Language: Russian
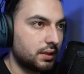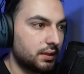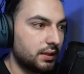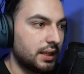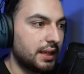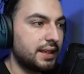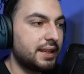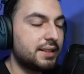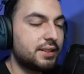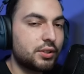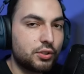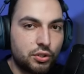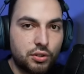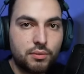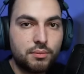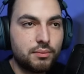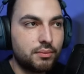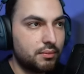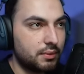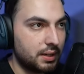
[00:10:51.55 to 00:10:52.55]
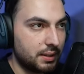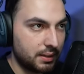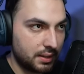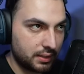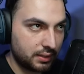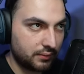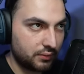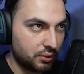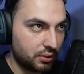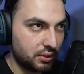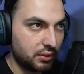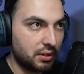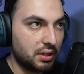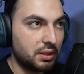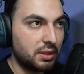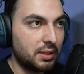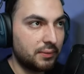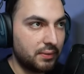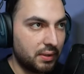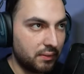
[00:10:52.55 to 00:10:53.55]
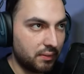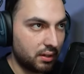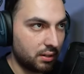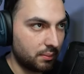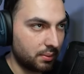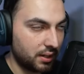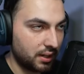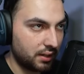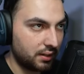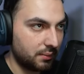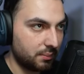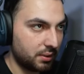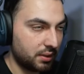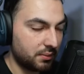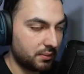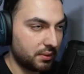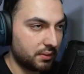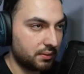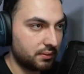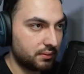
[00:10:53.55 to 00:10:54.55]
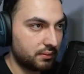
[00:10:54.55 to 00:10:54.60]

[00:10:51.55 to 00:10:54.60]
Да, если я... что, мы это все делали на Фивере, правильно я понимаю?